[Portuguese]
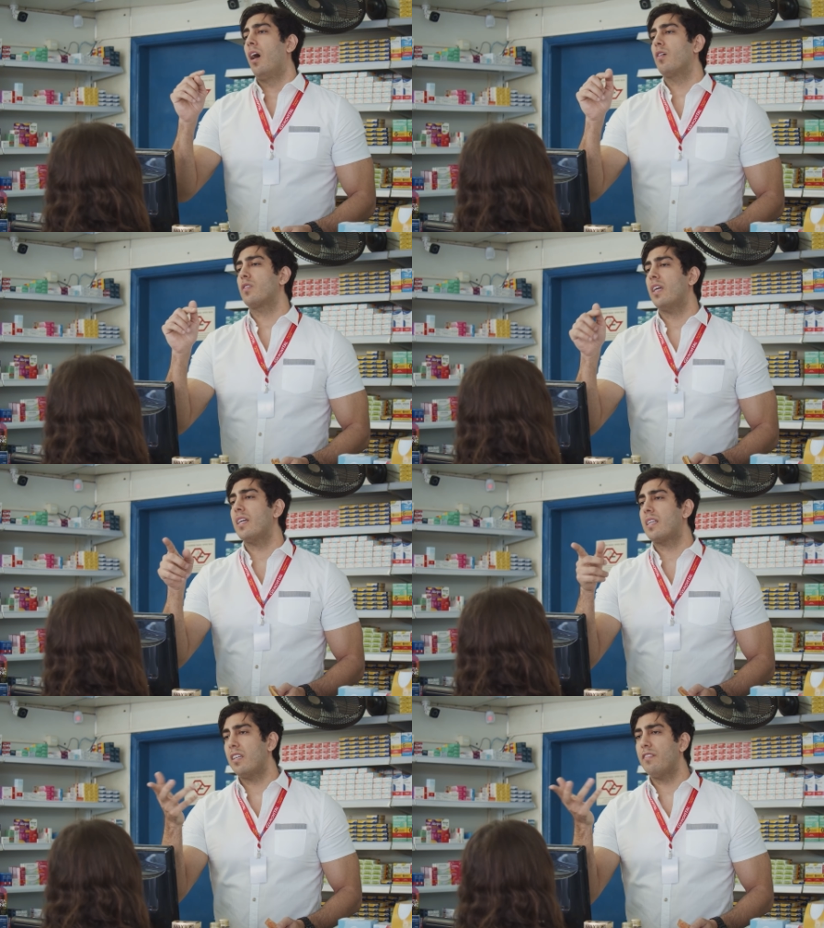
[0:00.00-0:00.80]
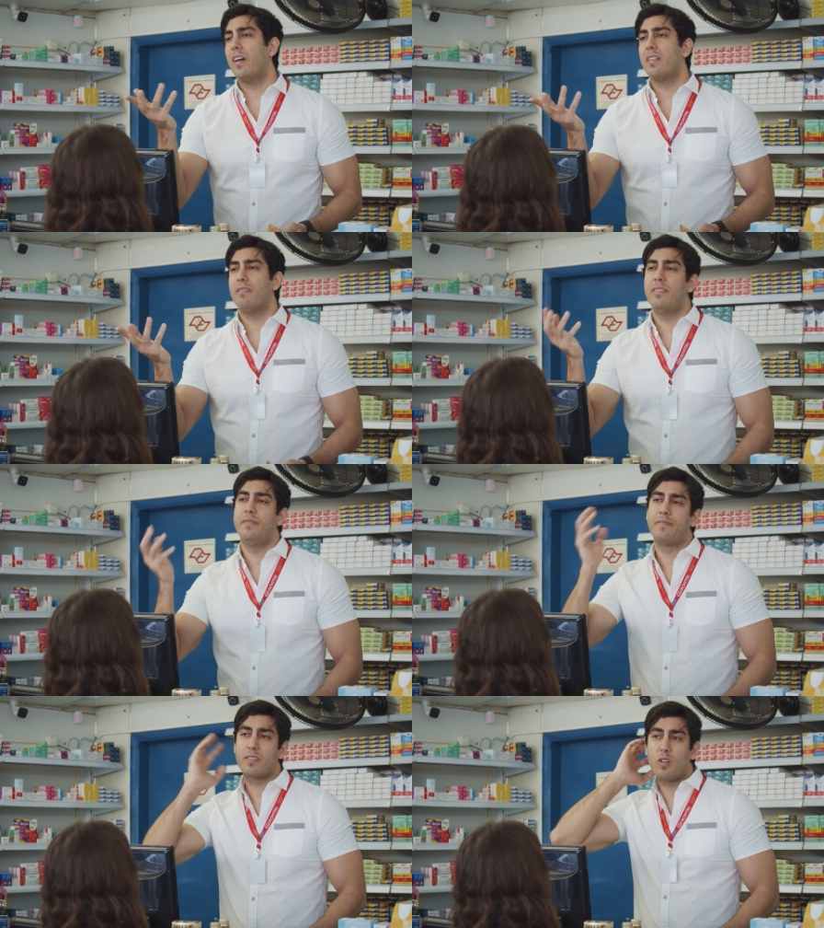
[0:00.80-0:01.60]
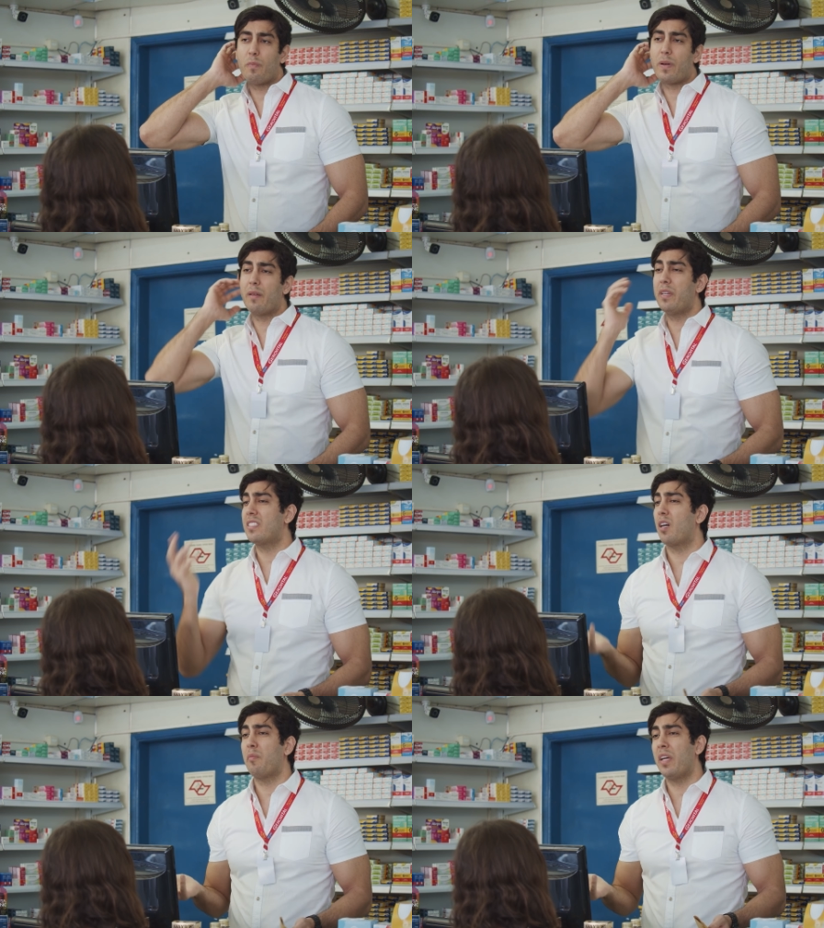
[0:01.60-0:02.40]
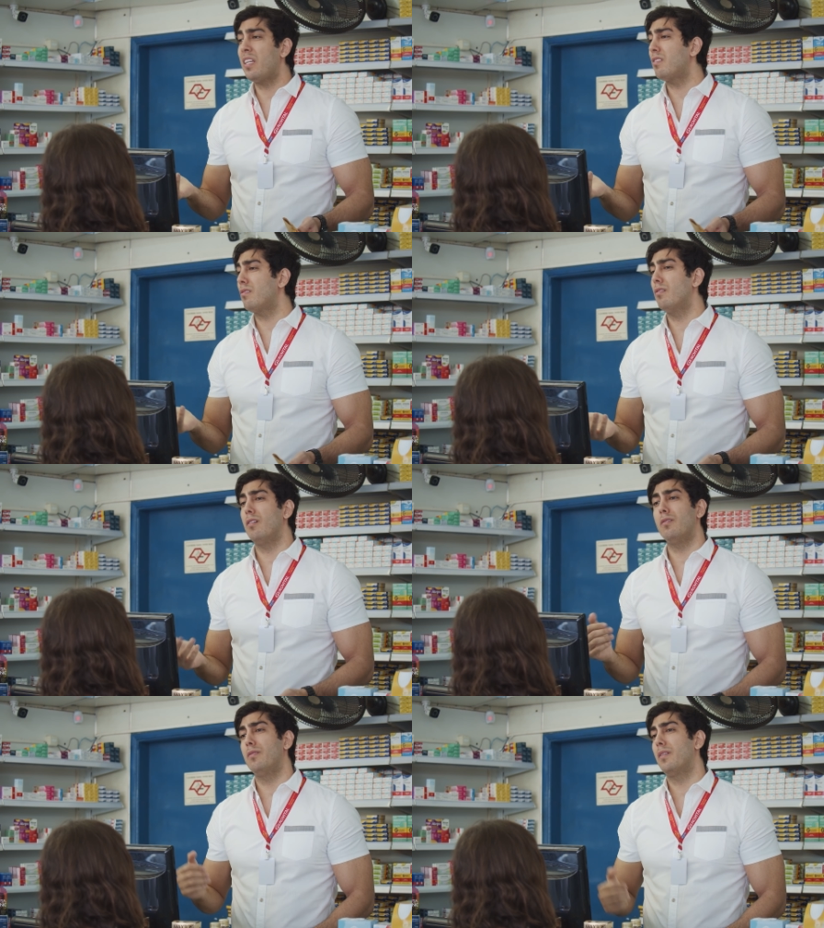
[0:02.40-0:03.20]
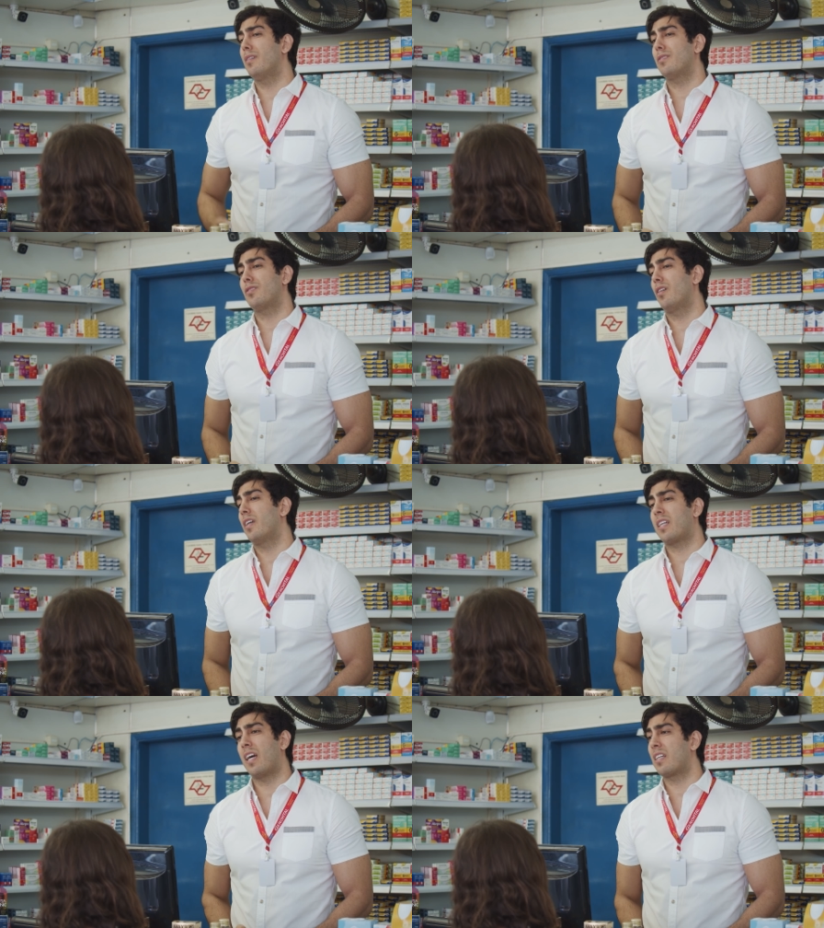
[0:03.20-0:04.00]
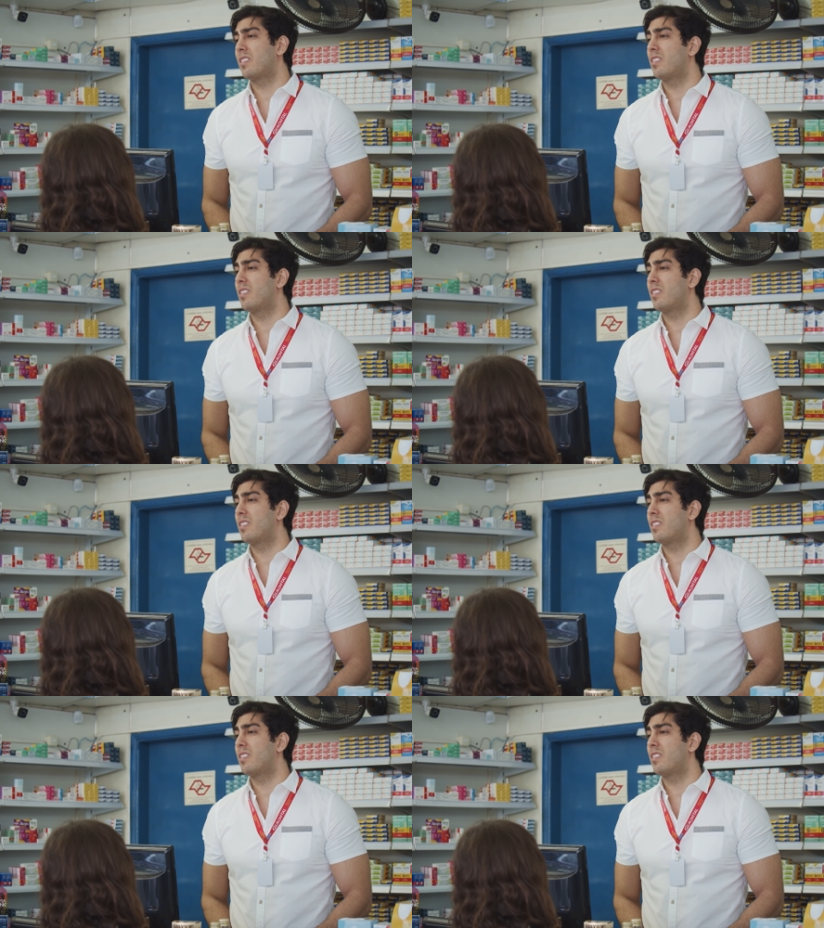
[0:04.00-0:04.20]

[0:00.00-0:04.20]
Alguém aqui vai Comprar medicamento ou é só recarga de